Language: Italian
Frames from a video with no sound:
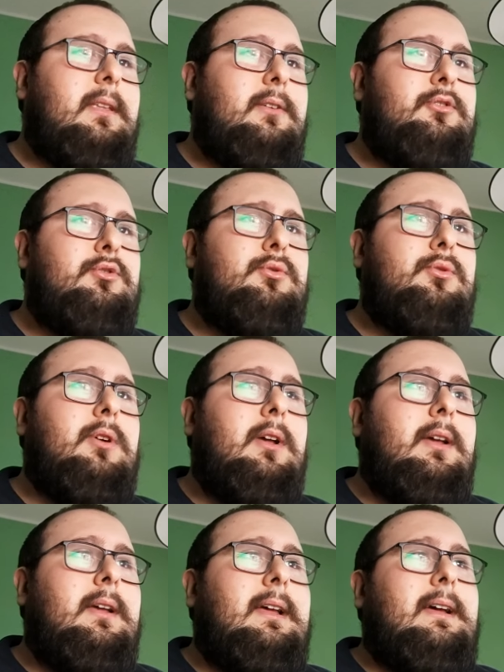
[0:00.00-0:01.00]
su
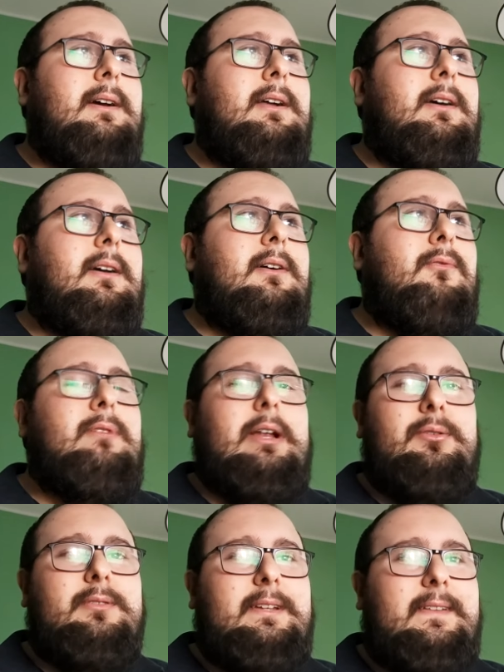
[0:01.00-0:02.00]
eh, una
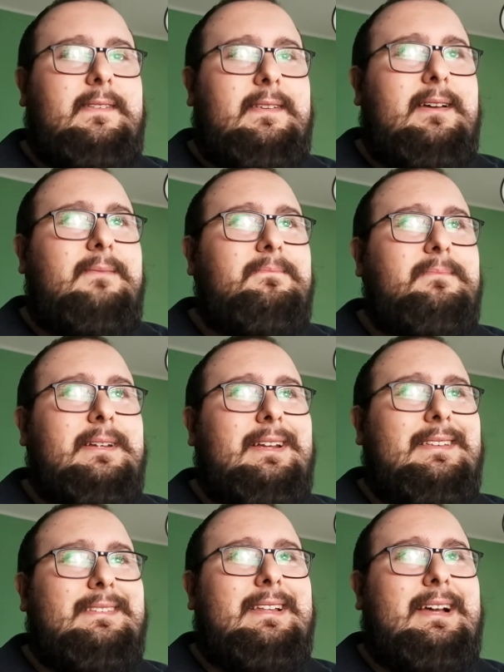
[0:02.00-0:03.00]
notizia che è
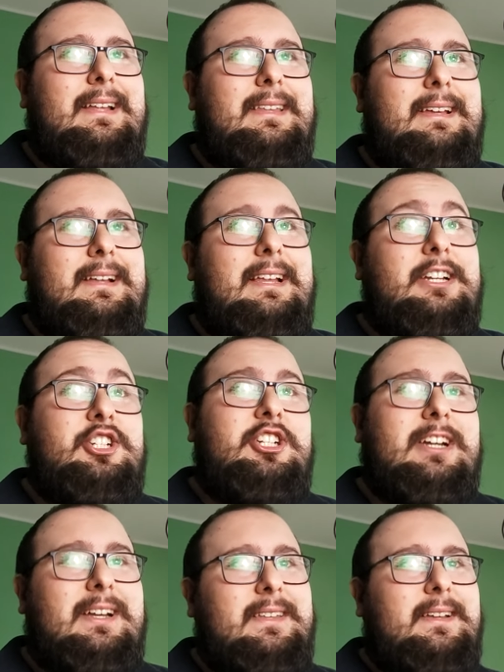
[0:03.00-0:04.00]
stata
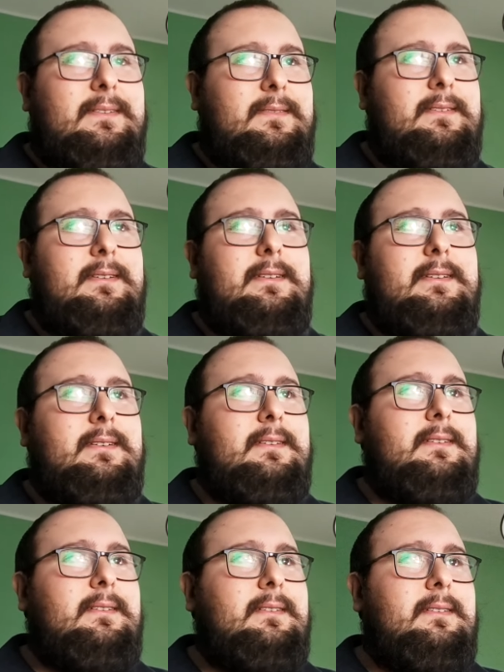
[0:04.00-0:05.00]
lanciata
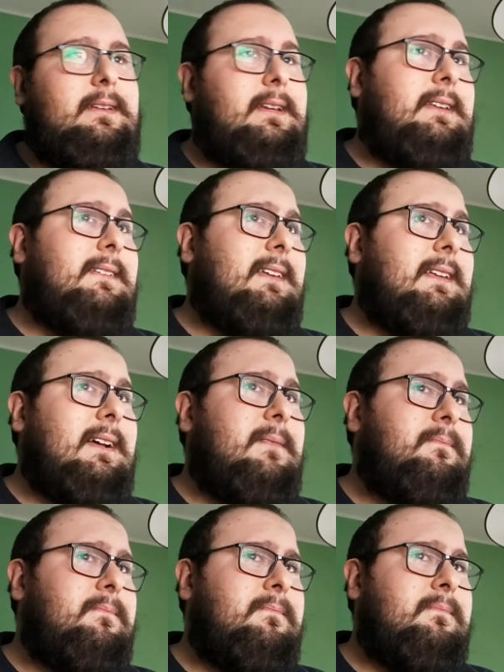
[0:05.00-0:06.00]
eh, ieri
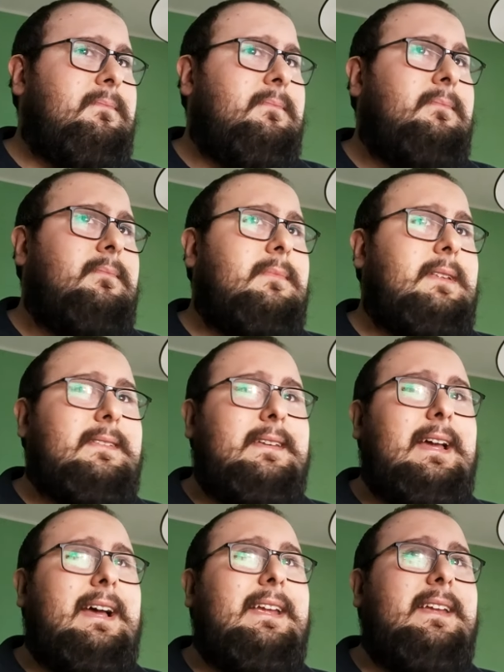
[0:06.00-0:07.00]
sera da
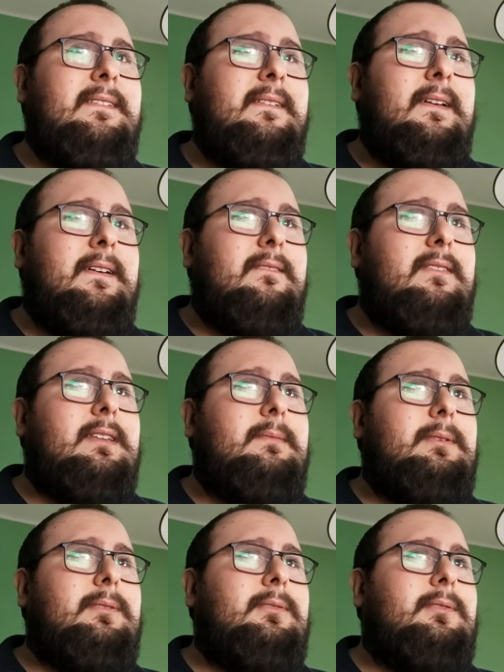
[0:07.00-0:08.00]
Sky,
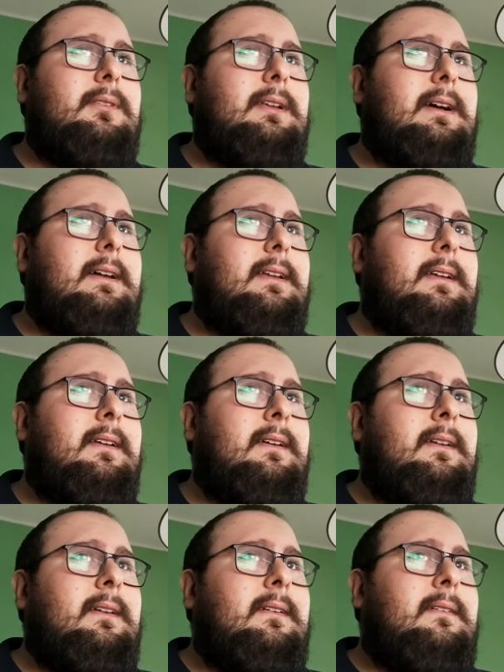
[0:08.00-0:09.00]
fatemi controllare,
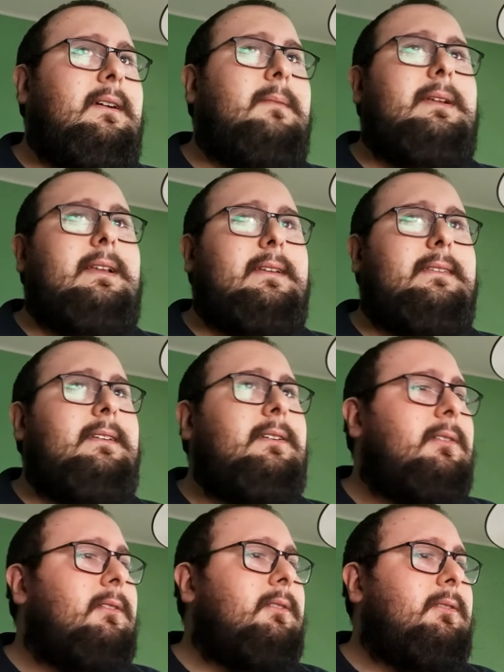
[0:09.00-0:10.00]
Vabbè,
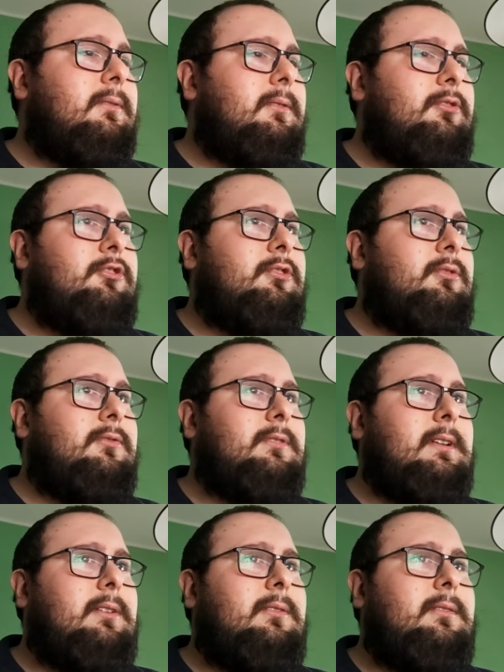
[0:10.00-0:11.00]
l'articolo è uscito
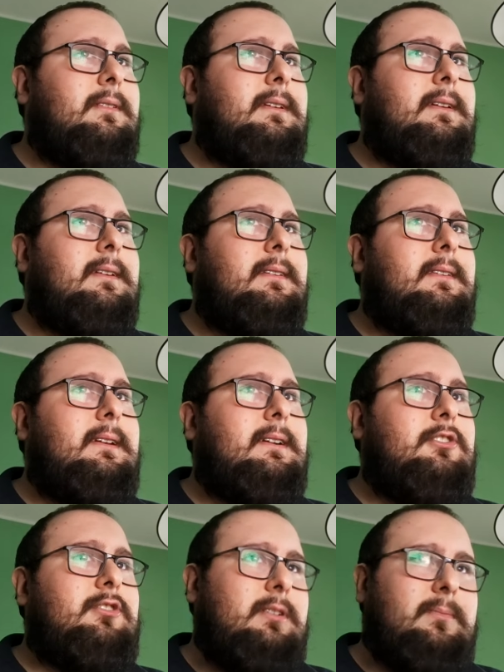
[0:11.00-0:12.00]
stanotte di
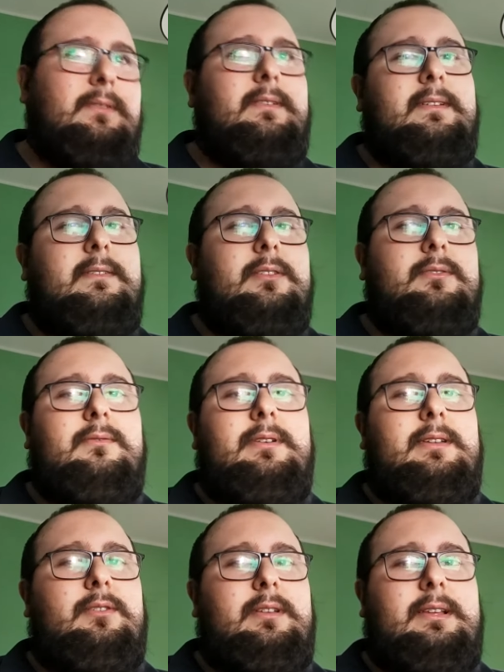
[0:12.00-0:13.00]
Calcio Napoli 24,
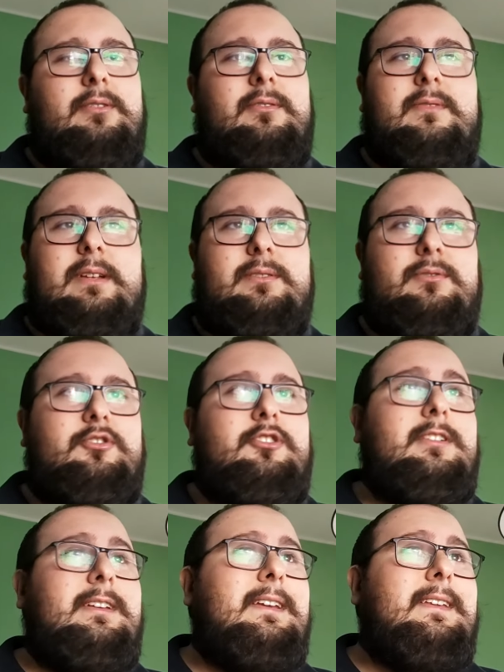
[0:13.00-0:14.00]
quindi l'hanno fatto
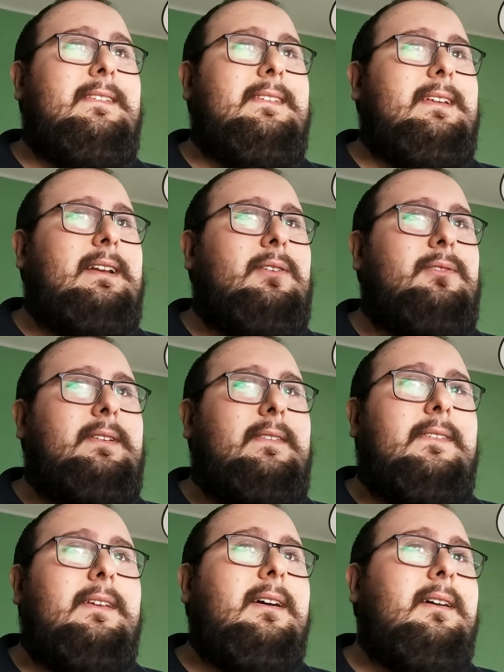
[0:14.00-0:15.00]
uscire ieri sera la
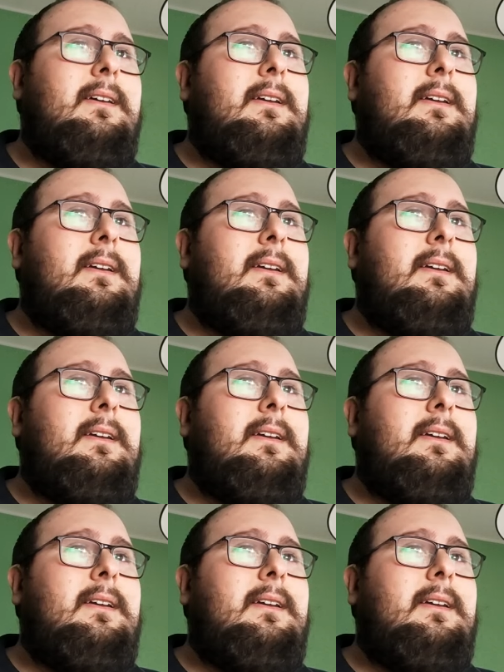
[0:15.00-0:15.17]
notizia.